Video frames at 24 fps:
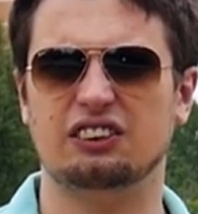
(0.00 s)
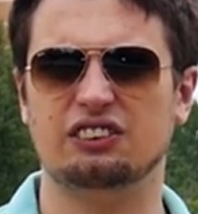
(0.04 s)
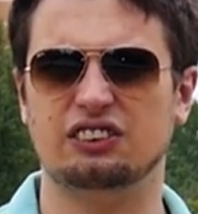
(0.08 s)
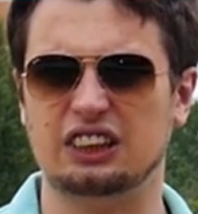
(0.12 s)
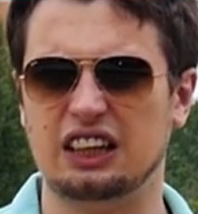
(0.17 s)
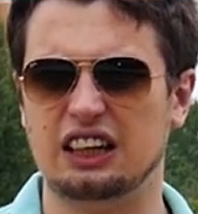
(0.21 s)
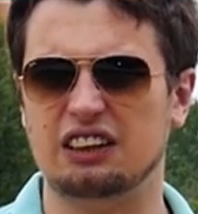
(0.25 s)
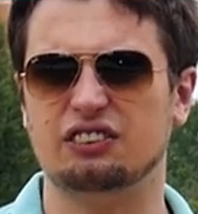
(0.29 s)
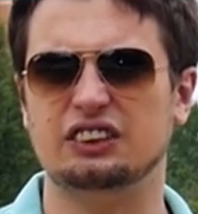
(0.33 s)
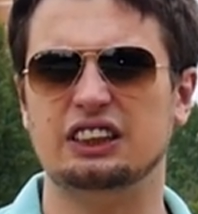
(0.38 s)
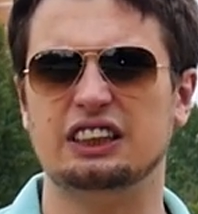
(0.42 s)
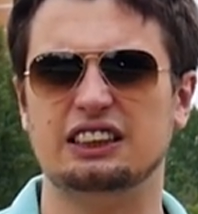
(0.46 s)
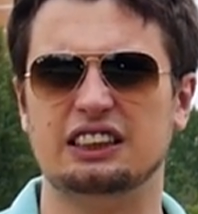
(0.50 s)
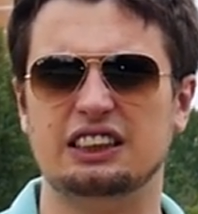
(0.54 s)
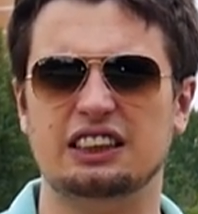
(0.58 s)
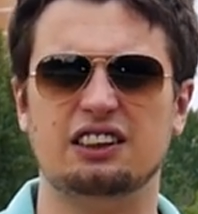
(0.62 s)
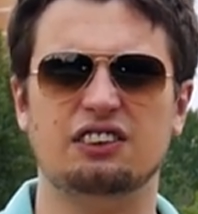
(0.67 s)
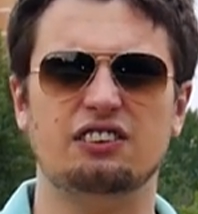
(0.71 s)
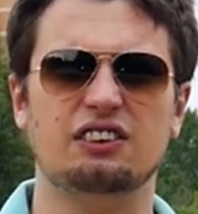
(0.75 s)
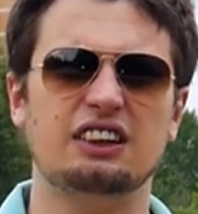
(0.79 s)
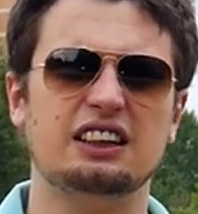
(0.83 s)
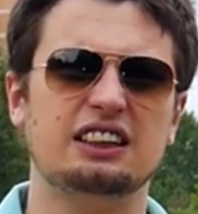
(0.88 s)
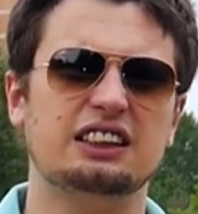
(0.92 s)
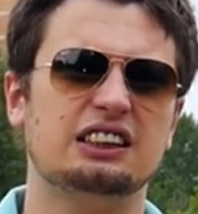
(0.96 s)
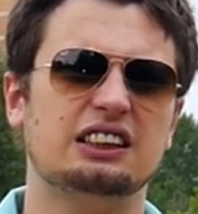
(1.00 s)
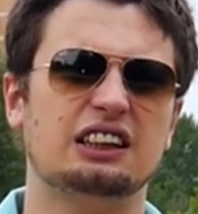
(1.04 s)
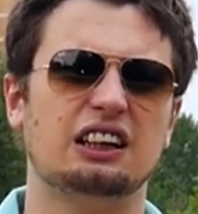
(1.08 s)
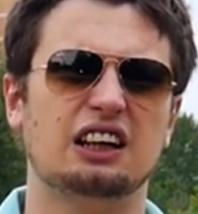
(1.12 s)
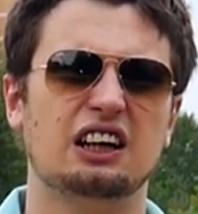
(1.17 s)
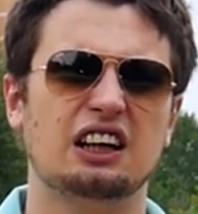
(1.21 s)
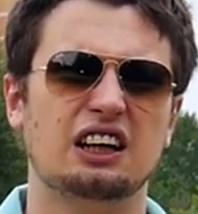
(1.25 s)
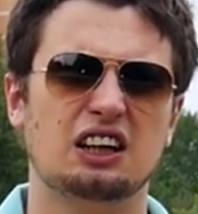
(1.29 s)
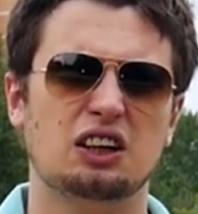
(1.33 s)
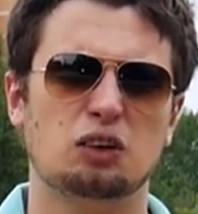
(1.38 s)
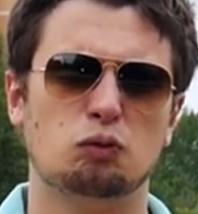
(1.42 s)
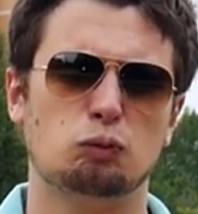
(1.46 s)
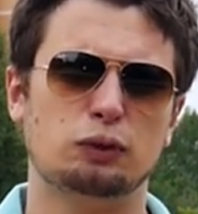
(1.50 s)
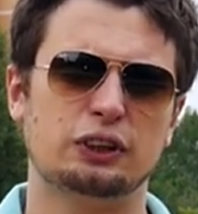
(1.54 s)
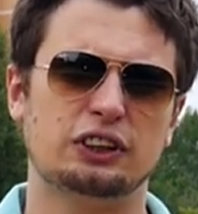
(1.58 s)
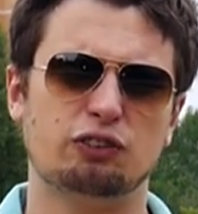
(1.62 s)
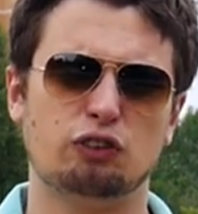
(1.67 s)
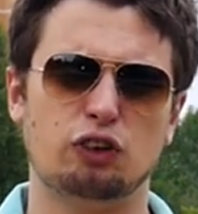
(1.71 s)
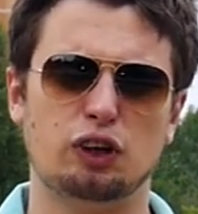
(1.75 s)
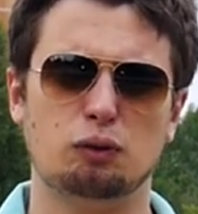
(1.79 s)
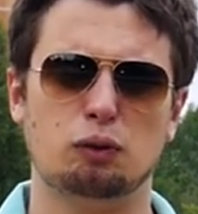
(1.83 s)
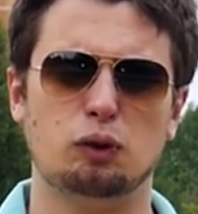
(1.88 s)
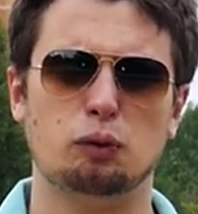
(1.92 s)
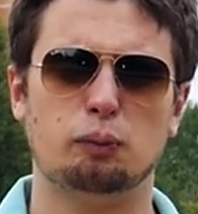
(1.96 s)
да, в 10 200 мы с
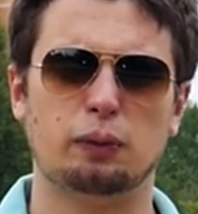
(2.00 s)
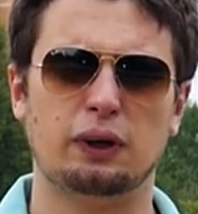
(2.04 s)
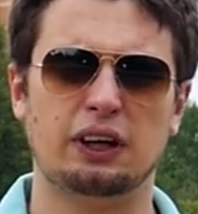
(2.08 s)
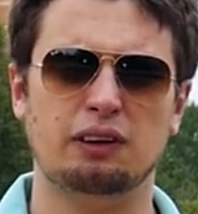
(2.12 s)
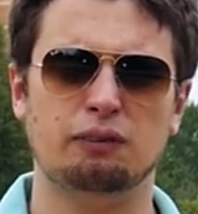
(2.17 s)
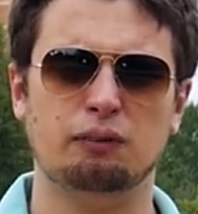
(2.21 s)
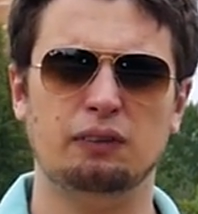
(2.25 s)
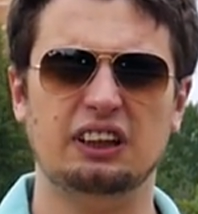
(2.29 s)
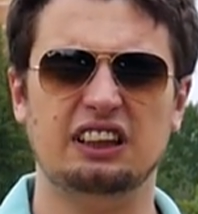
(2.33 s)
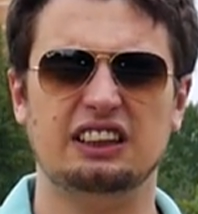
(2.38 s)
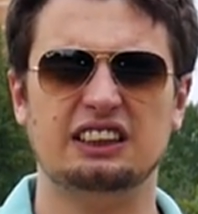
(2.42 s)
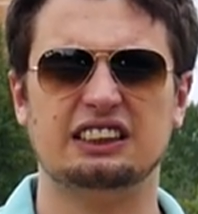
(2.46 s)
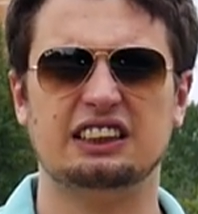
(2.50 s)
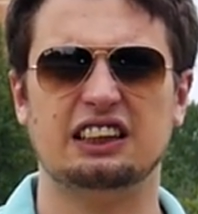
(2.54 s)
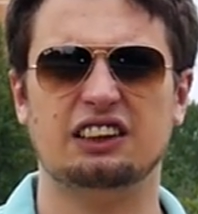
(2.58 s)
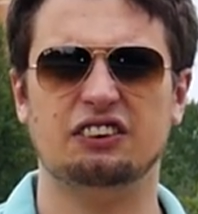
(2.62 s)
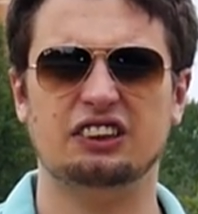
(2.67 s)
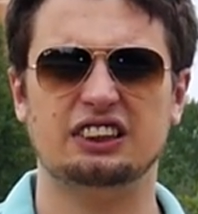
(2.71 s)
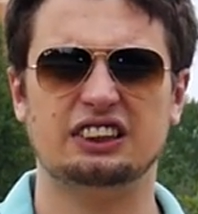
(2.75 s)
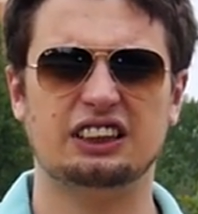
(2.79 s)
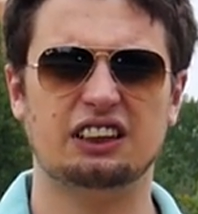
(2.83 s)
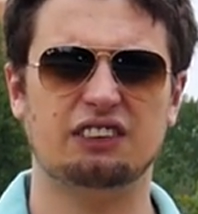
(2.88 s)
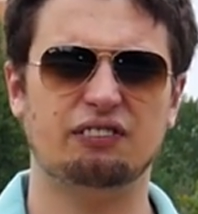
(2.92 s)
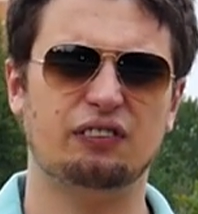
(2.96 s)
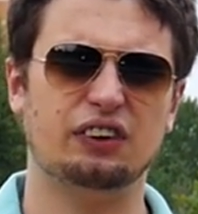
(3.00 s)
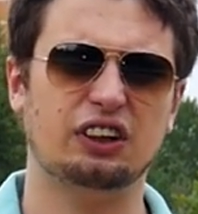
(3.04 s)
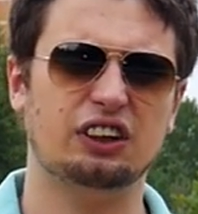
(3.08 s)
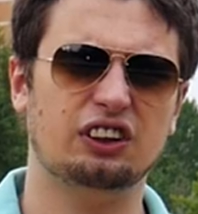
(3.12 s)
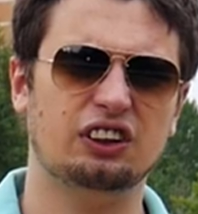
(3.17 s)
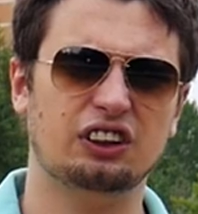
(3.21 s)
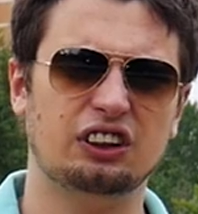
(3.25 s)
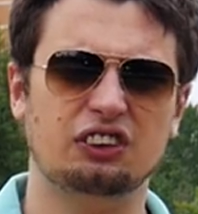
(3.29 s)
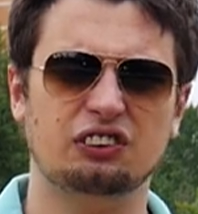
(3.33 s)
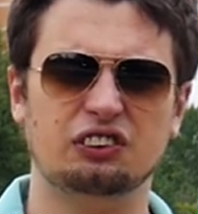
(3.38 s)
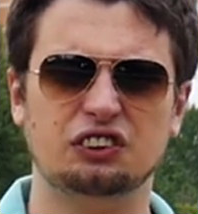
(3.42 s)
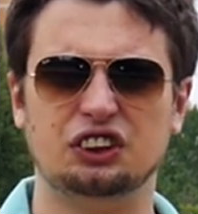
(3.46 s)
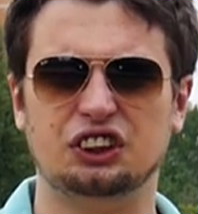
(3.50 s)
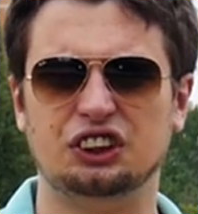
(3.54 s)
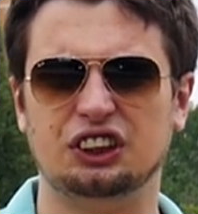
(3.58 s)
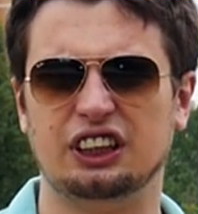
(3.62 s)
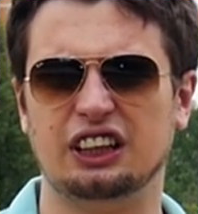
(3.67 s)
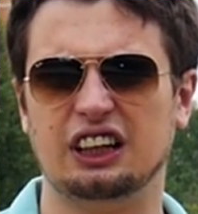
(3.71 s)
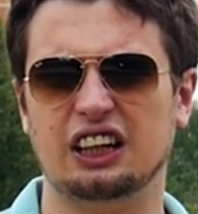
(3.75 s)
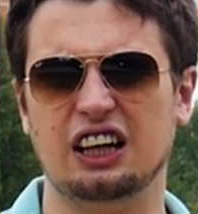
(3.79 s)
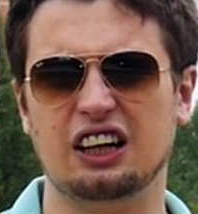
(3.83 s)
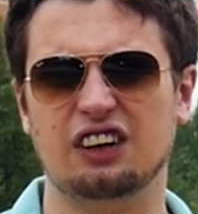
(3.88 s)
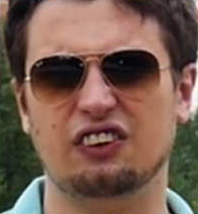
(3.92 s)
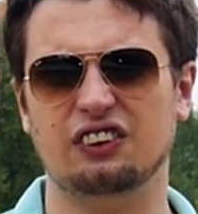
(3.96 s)
вами пробили, соответственно, предыдущий
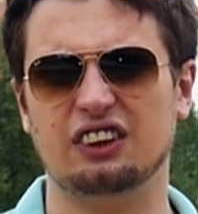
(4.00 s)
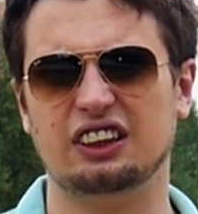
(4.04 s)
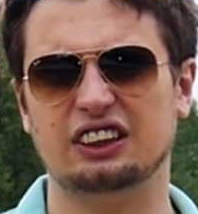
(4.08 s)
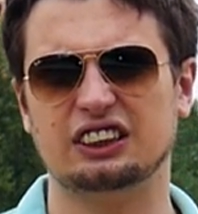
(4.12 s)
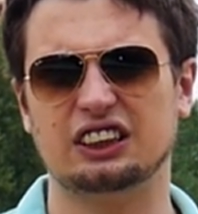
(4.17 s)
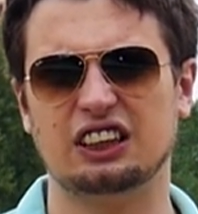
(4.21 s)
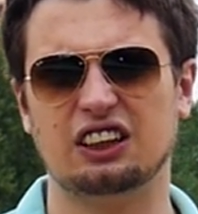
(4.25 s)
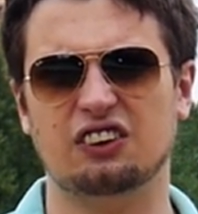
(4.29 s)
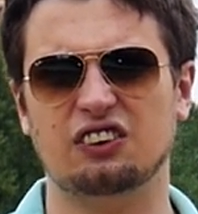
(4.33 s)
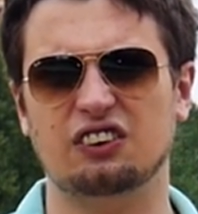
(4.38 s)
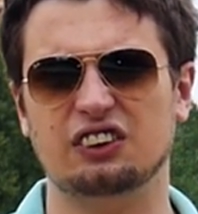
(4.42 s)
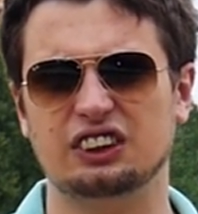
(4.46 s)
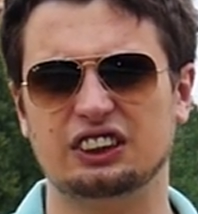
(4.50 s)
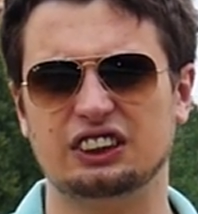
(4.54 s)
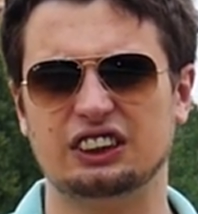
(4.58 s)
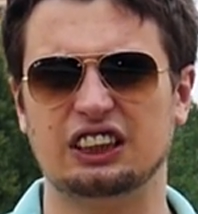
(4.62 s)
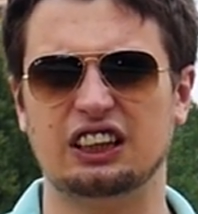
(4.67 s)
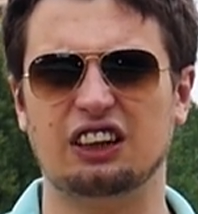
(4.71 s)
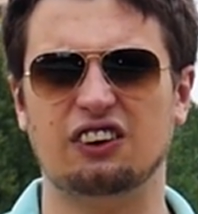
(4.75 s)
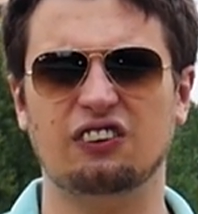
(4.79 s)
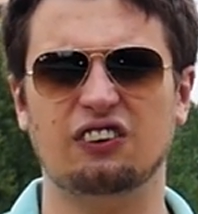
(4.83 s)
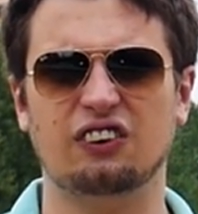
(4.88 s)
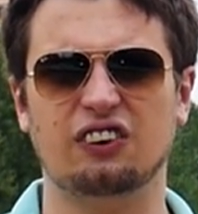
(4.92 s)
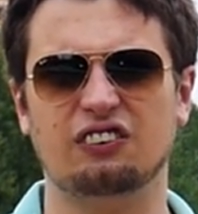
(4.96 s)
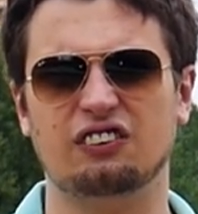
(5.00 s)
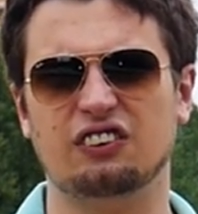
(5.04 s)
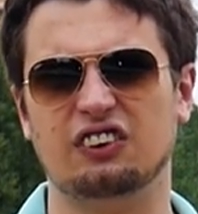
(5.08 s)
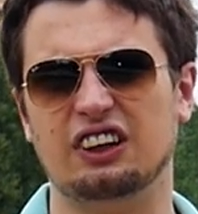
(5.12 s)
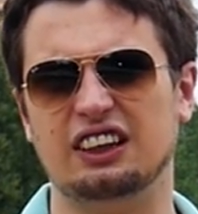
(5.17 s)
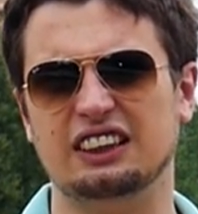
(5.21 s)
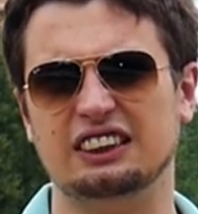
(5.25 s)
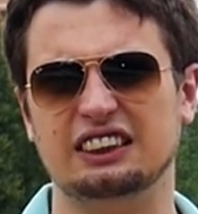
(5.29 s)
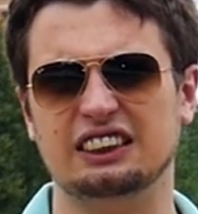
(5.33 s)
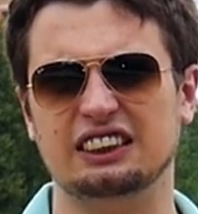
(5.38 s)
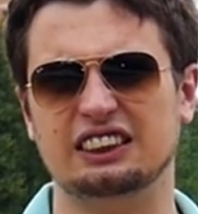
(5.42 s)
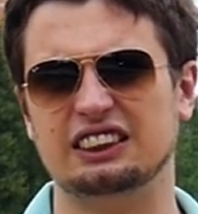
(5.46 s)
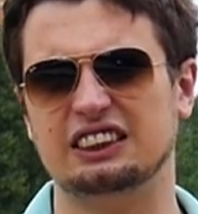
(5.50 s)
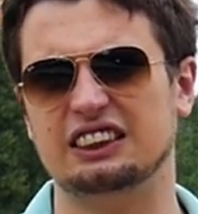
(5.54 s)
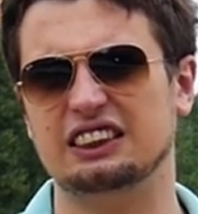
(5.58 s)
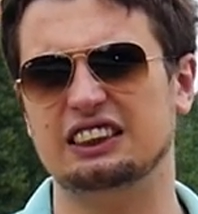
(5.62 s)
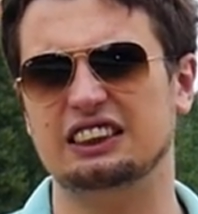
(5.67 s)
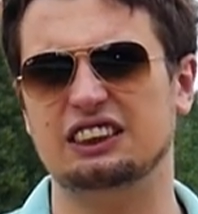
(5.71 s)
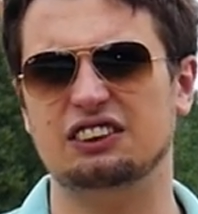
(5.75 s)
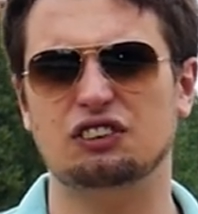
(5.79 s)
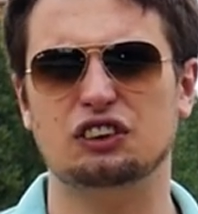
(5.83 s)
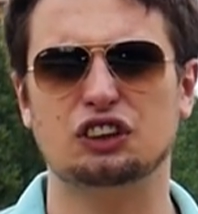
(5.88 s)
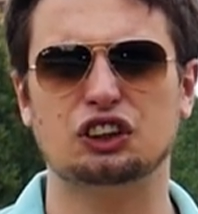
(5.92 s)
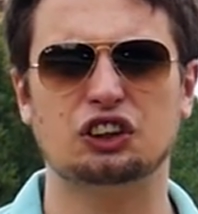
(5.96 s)
хай у нас находится на уровне 11
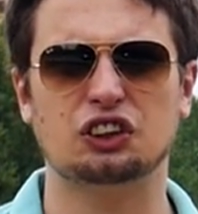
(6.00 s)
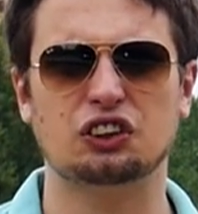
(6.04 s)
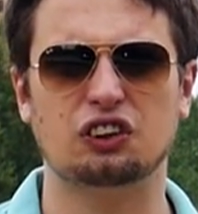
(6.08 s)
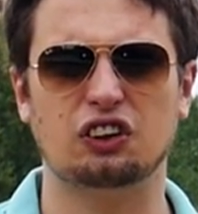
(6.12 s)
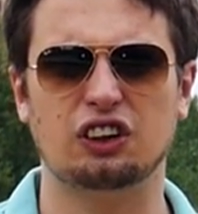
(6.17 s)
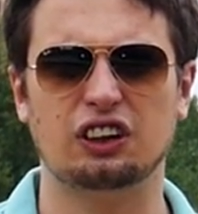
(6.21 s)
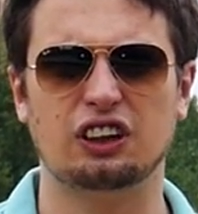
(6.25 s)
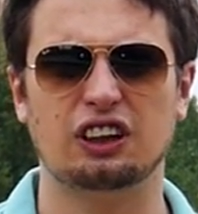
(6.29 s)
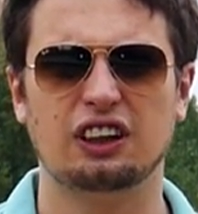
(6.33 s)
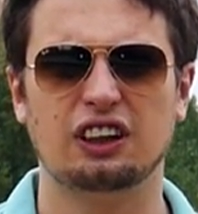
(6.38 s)
900.